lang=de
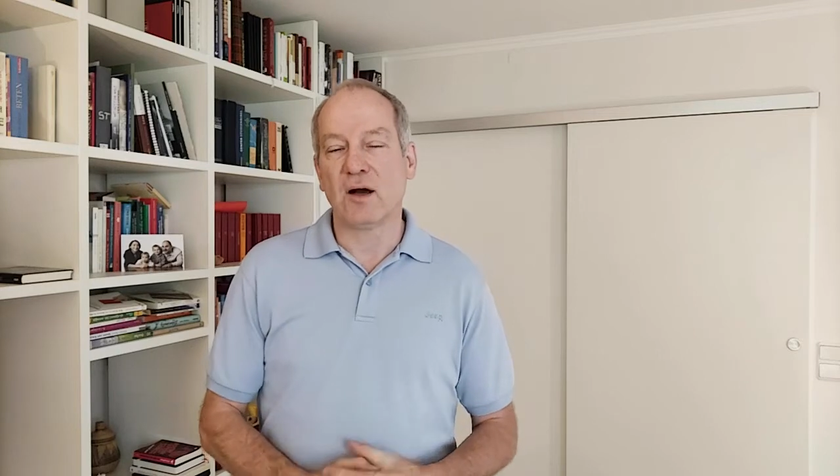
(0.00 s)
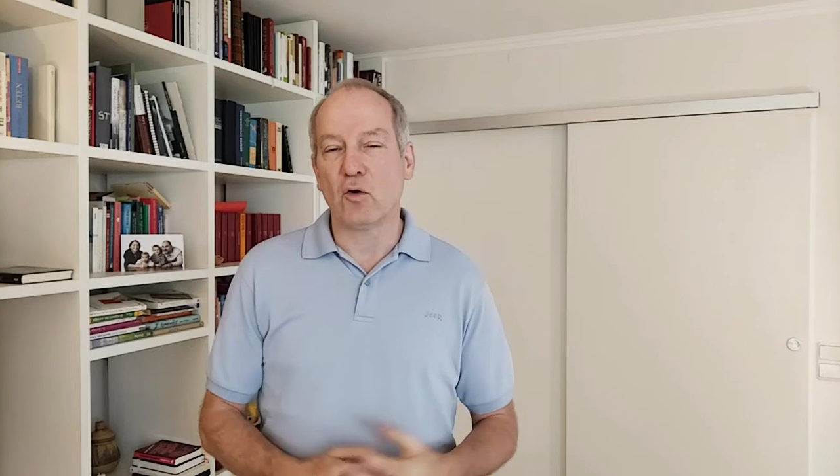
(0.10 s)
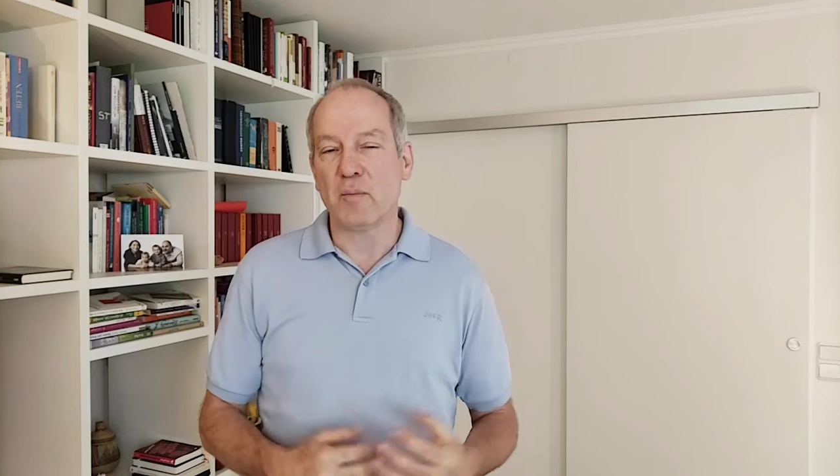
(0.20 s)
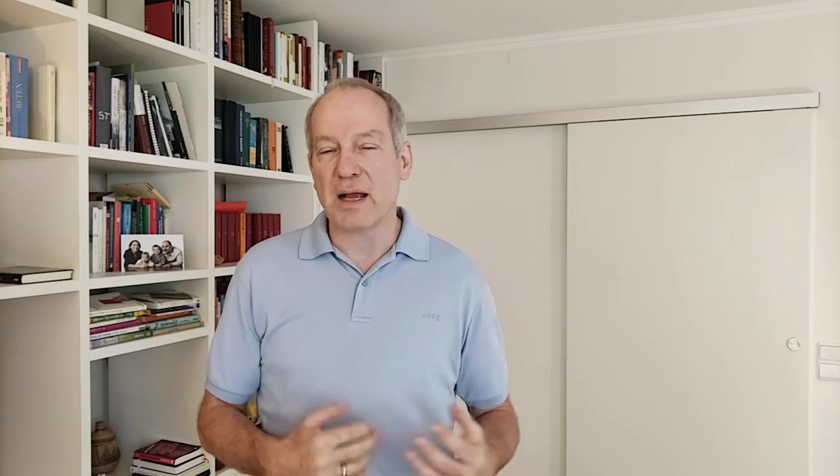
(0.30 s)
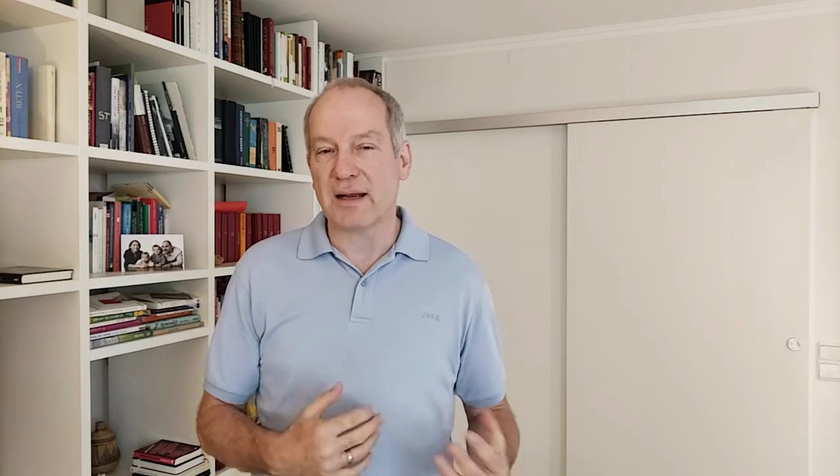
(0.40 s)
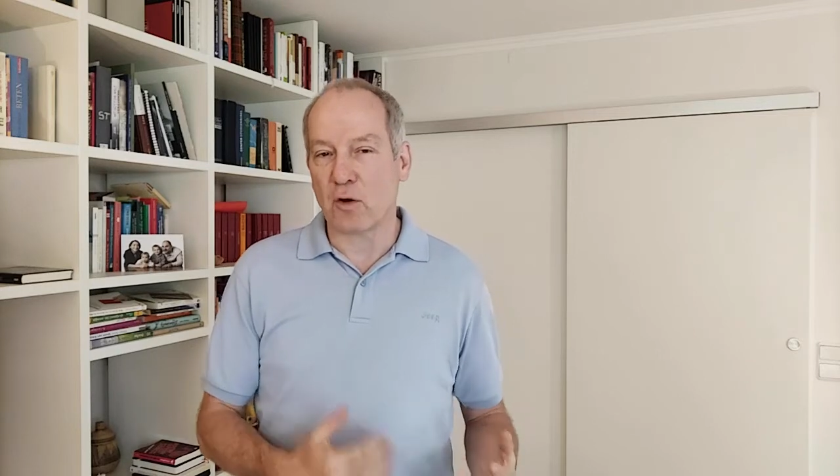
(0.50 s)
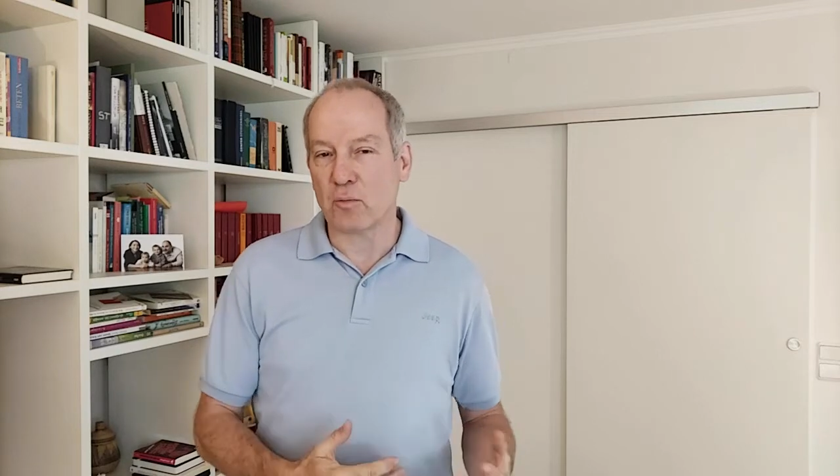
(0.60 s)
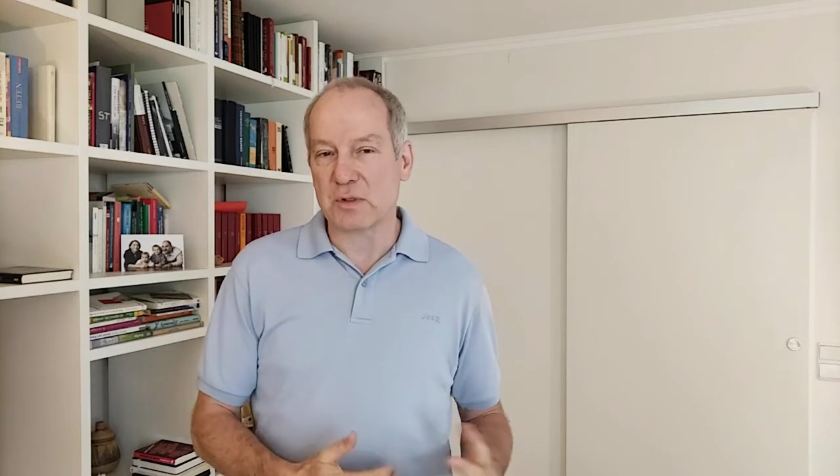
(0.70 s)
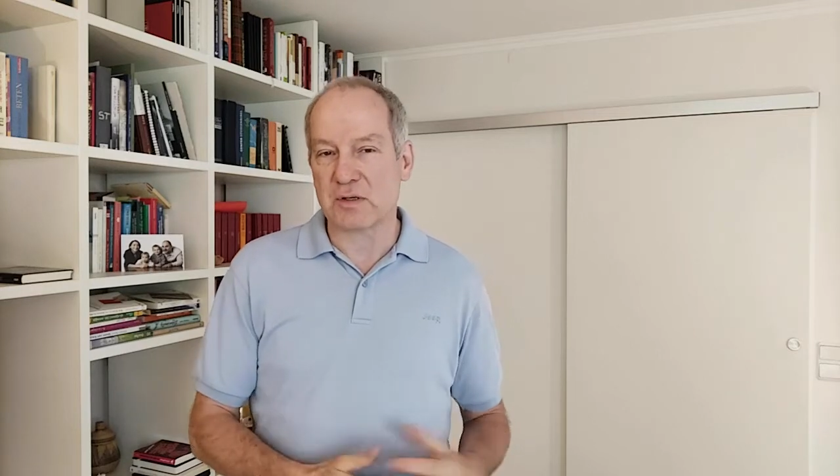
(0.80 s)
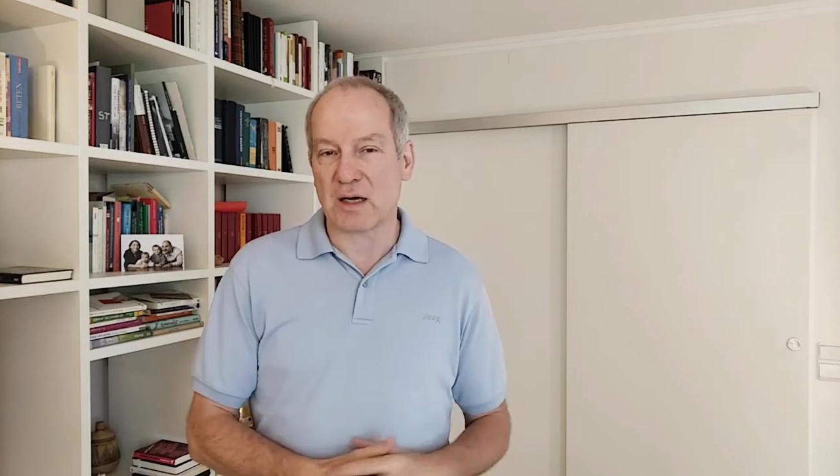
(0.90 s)
auch mehr
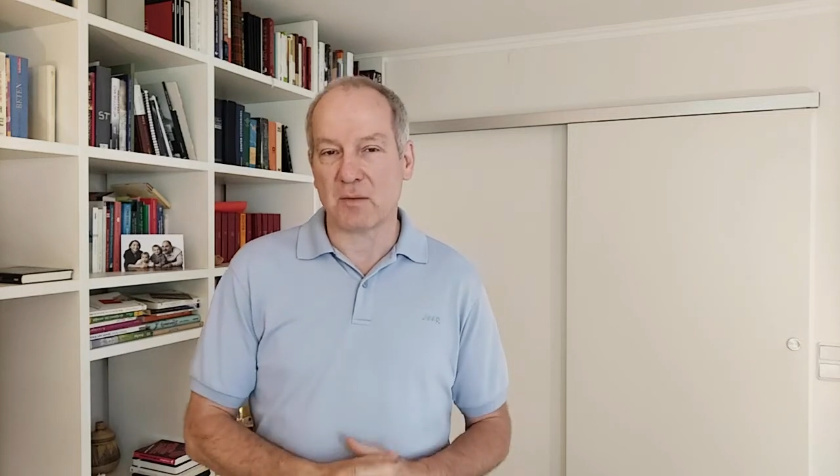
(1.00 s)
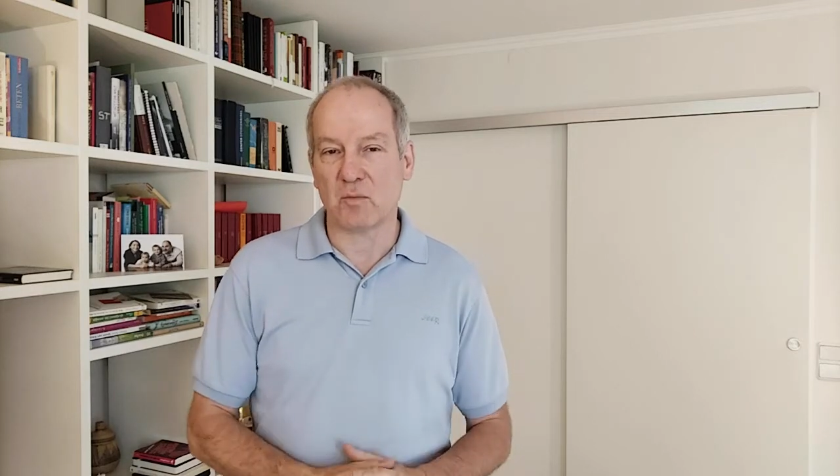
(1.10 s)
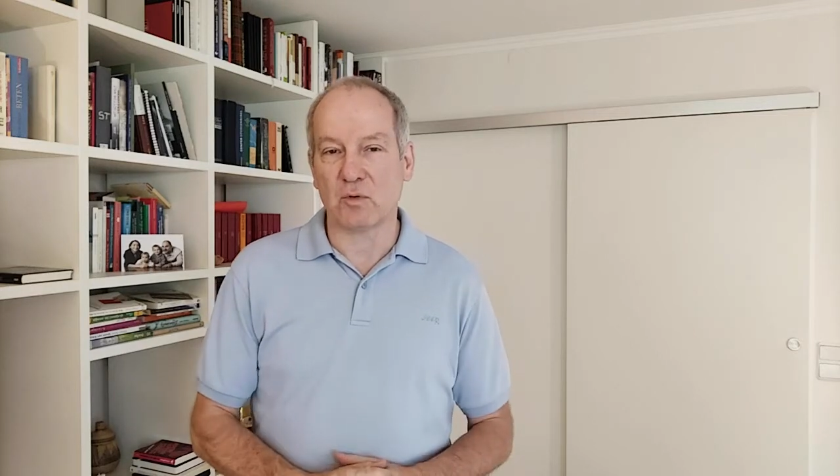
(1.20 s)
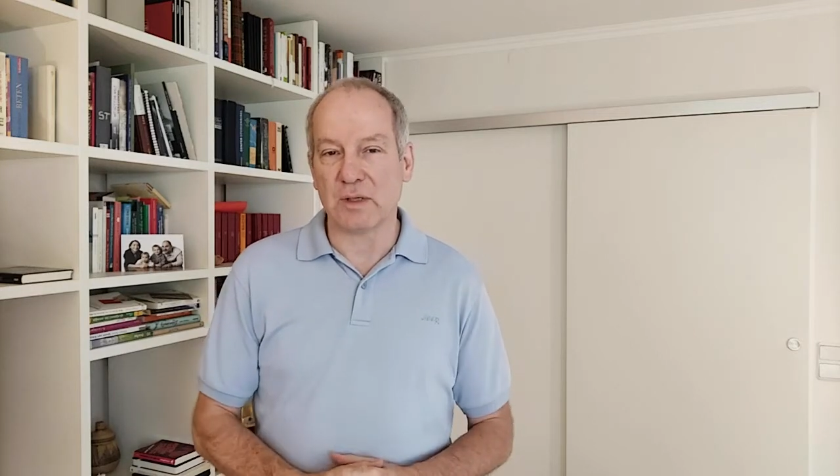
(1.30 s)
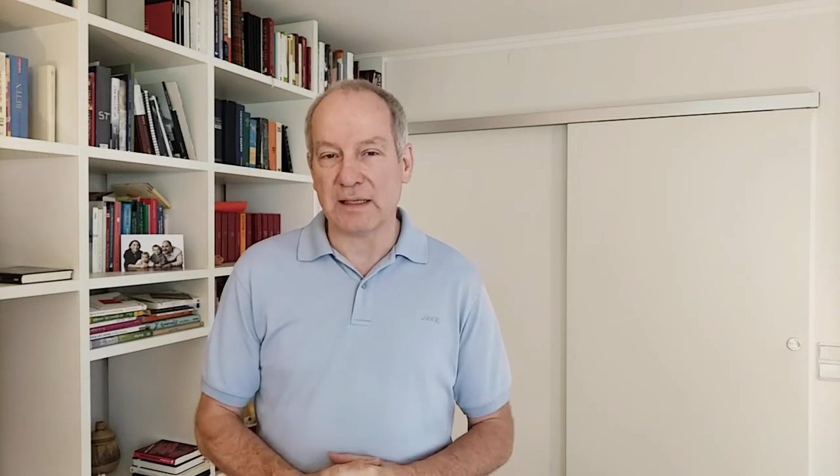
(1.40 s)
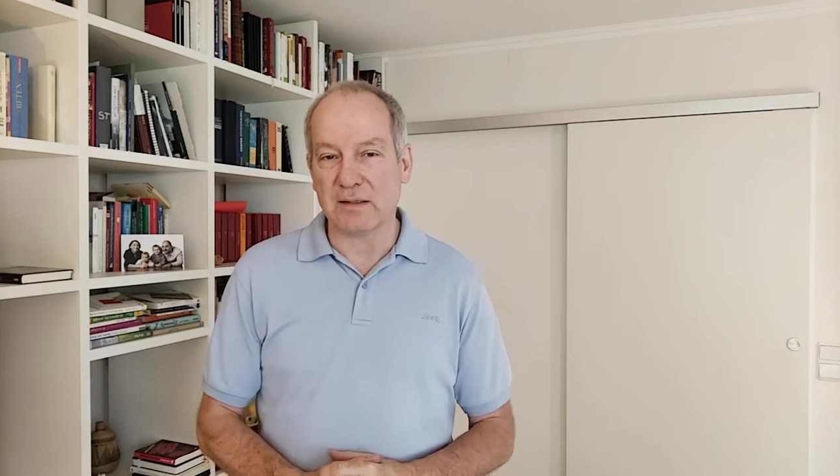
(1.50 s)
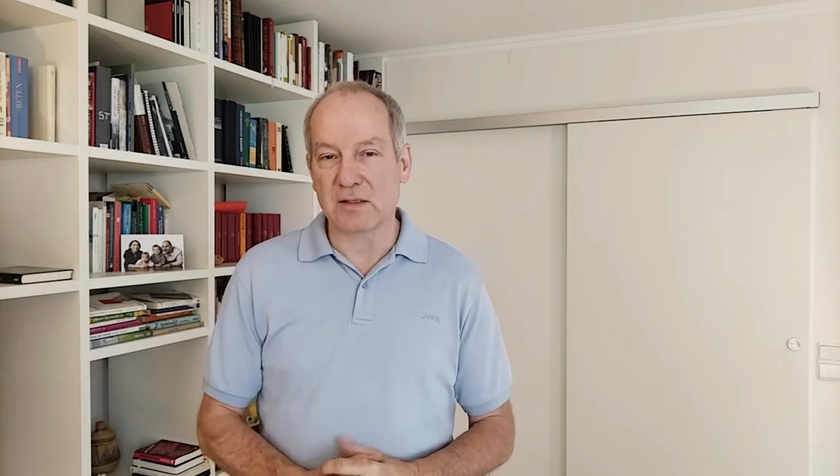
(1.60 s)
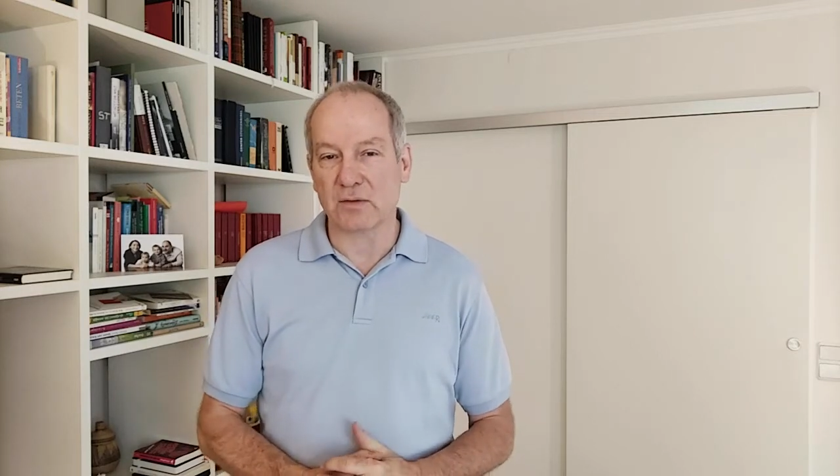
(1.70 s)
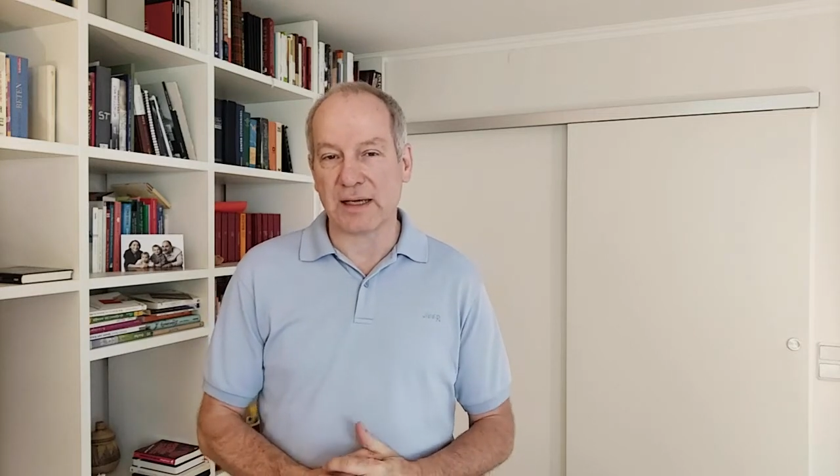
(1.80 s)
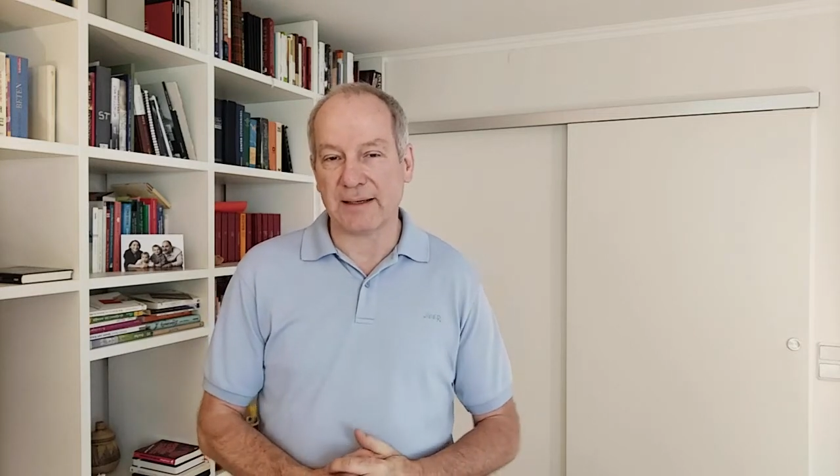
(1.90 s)
Glauben zu haben und
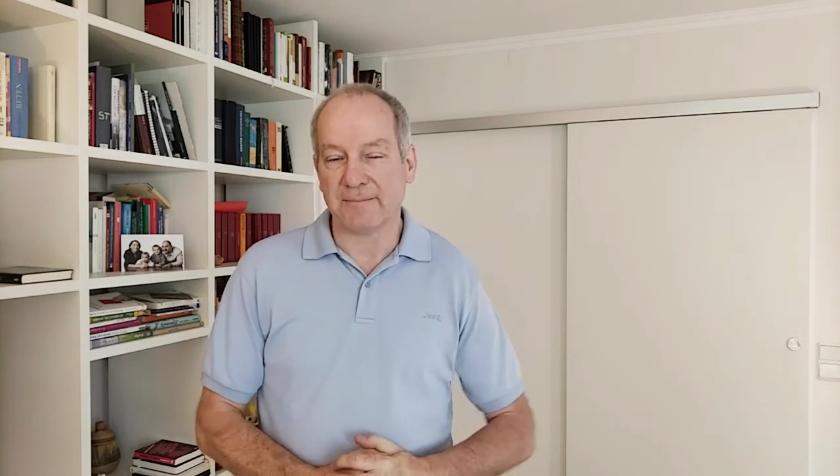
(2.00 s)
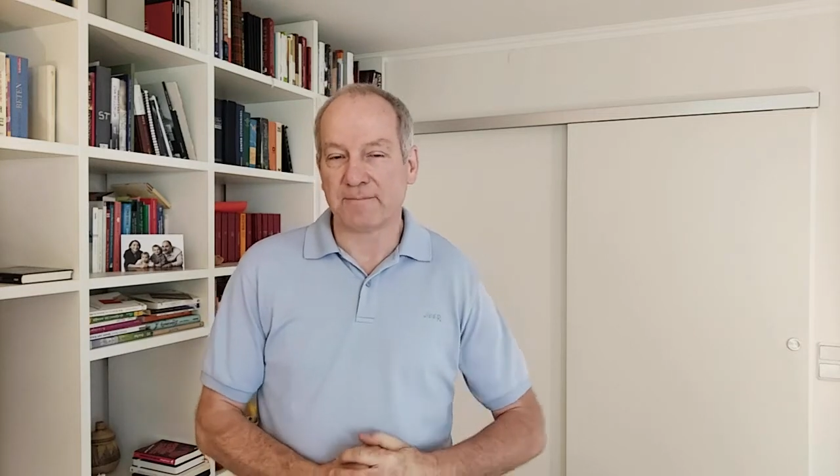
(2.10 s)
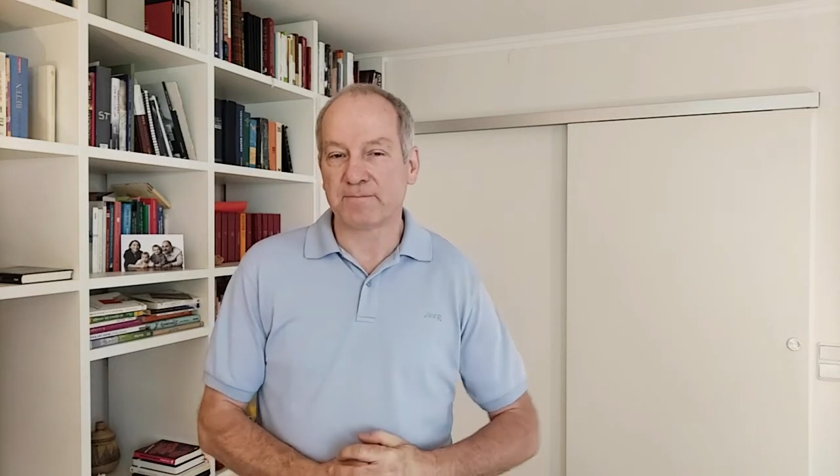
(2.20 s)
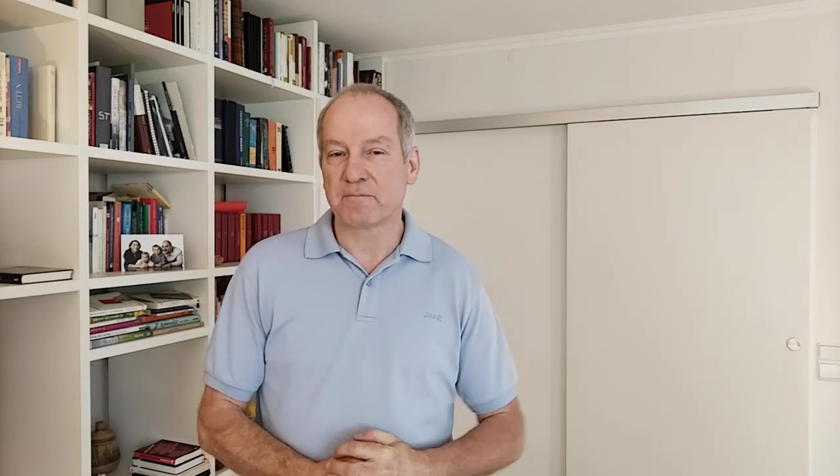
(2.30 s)
hinzugehen.